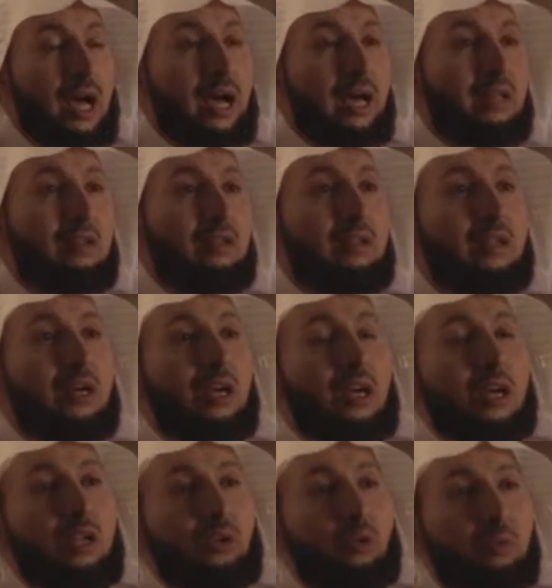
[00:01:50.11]
ان
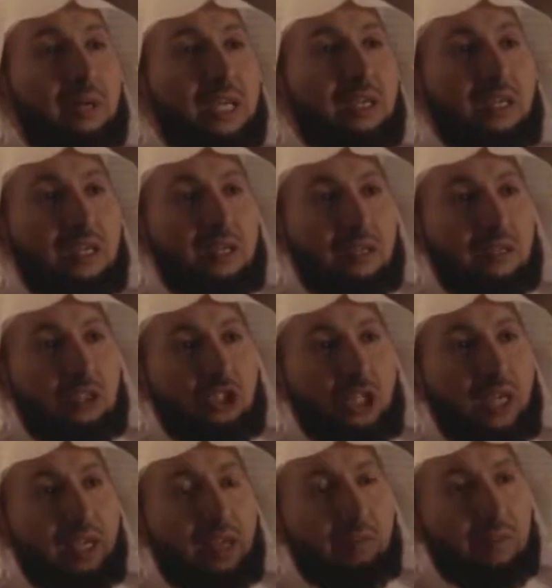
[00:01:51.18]
نبين
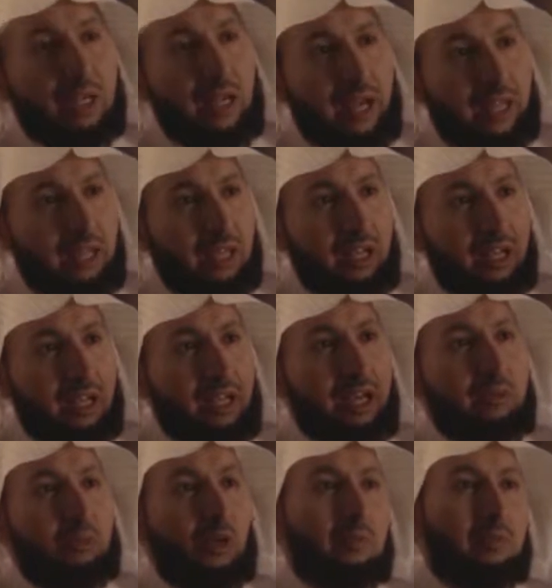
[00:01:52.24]
شيئا من هذه
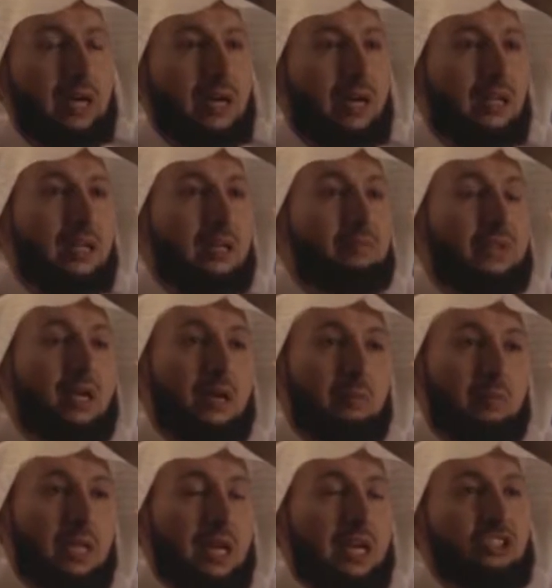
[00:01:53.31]
الحكم والمعاني
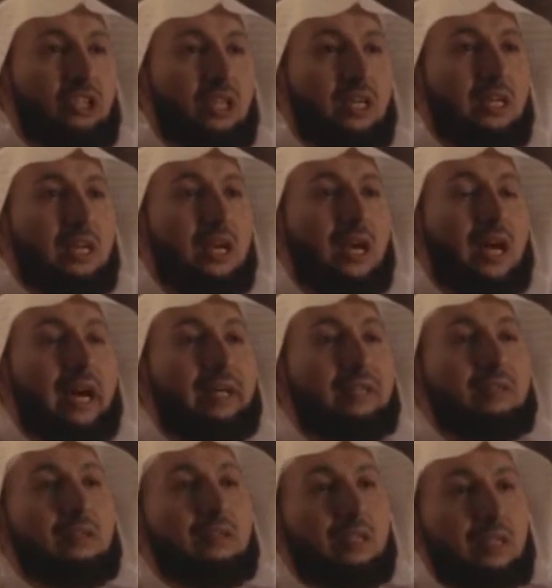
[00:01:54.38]
من اجل
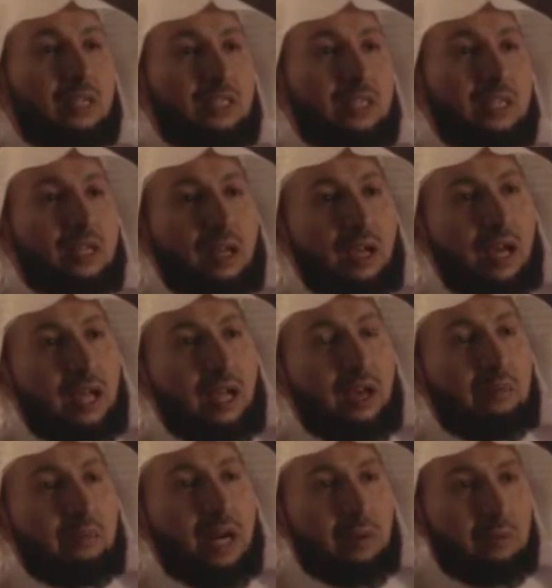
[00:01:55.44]
ان نسير
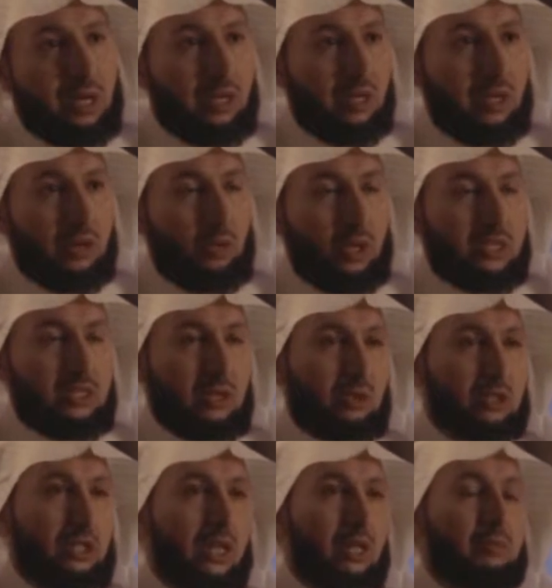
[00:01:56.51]
على ما امر الله عز
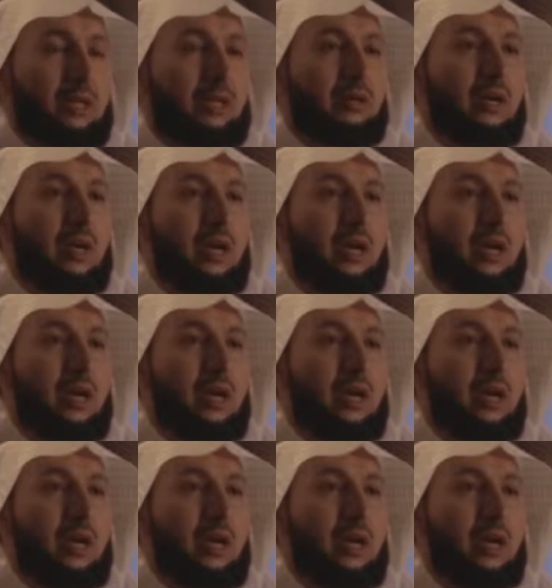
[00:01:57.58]
وجل به